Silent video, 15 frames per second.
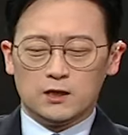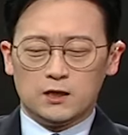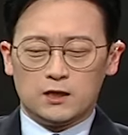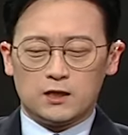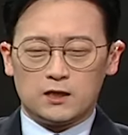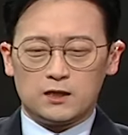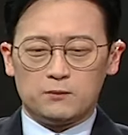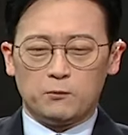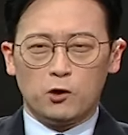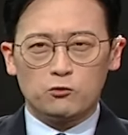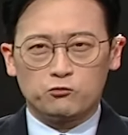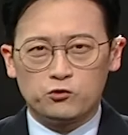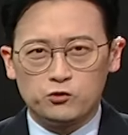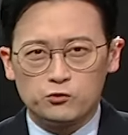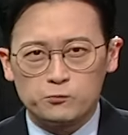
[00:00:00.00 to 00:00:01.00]
어,
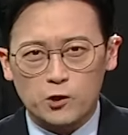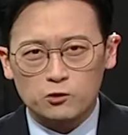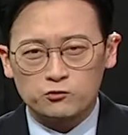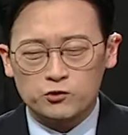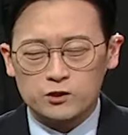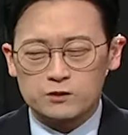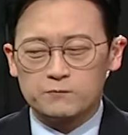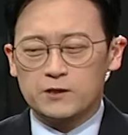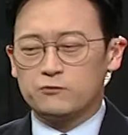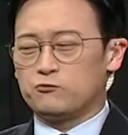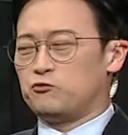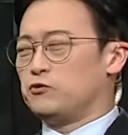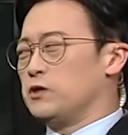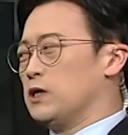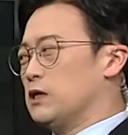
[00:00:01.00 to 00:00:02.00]
먹튀도 먹튀지만
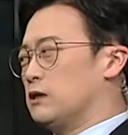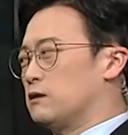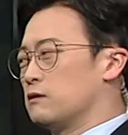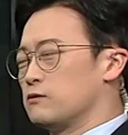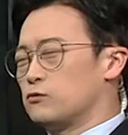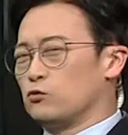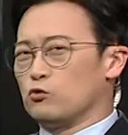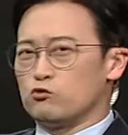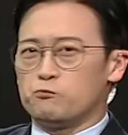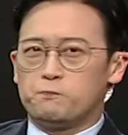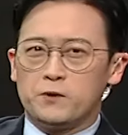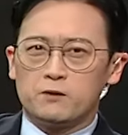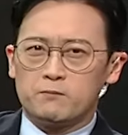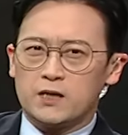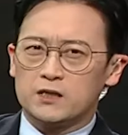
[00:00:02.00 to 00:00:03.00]
뒤에 있던
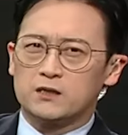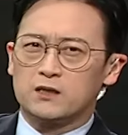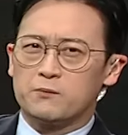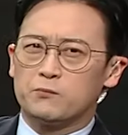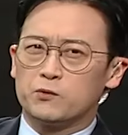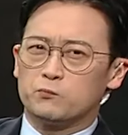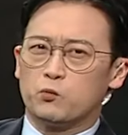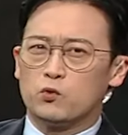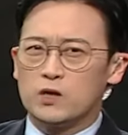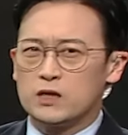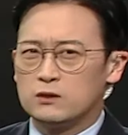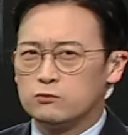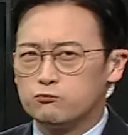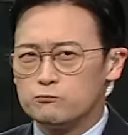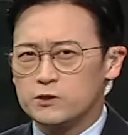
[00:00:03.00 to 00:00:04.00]
소주병 막 이렇게 뭐 몰래
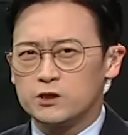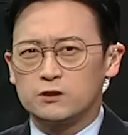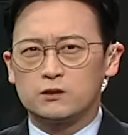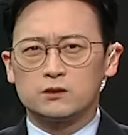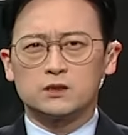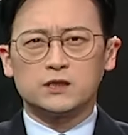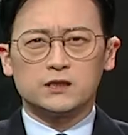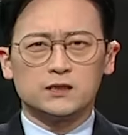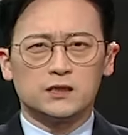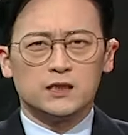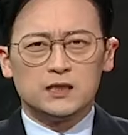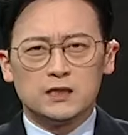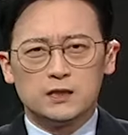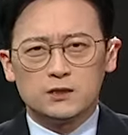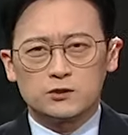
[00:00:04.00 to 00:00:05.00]
훔치던 그
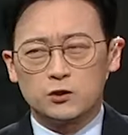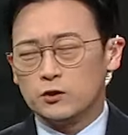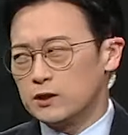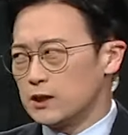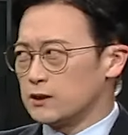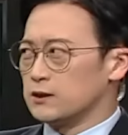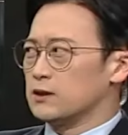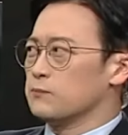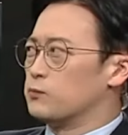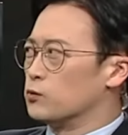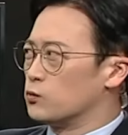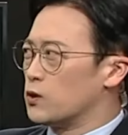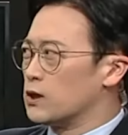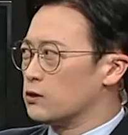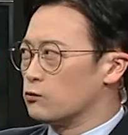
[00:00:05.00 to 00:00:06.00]
저희가 그때
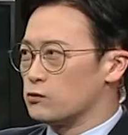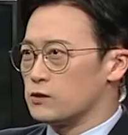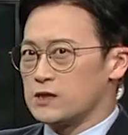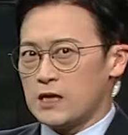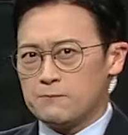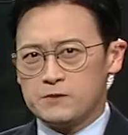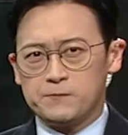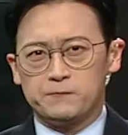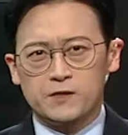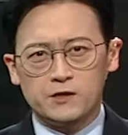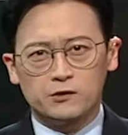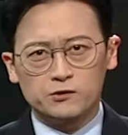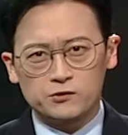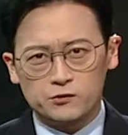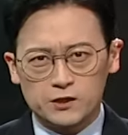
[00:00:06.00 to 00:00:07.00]
보도하기로는 30대
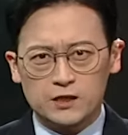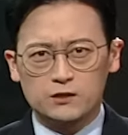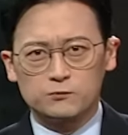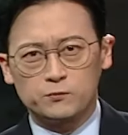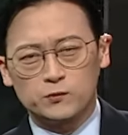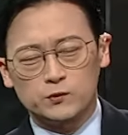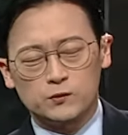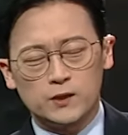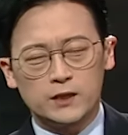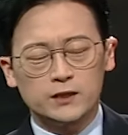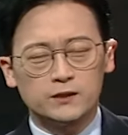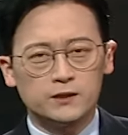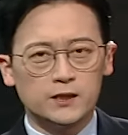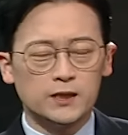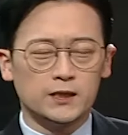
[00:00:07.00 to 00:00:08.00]
여성이라고 보도를
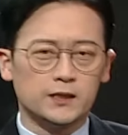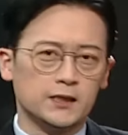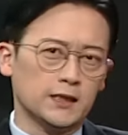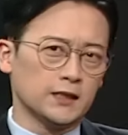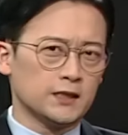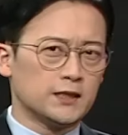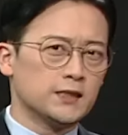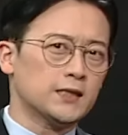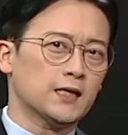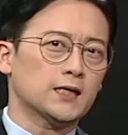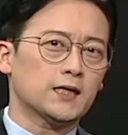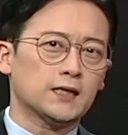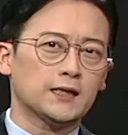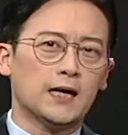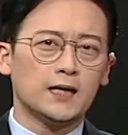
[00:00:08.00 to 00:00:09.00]
했는데 자
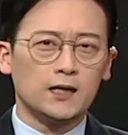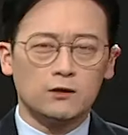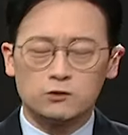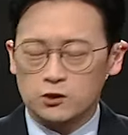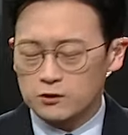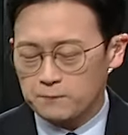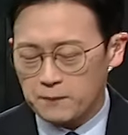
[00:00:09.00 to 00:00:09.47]
기사가 나 저희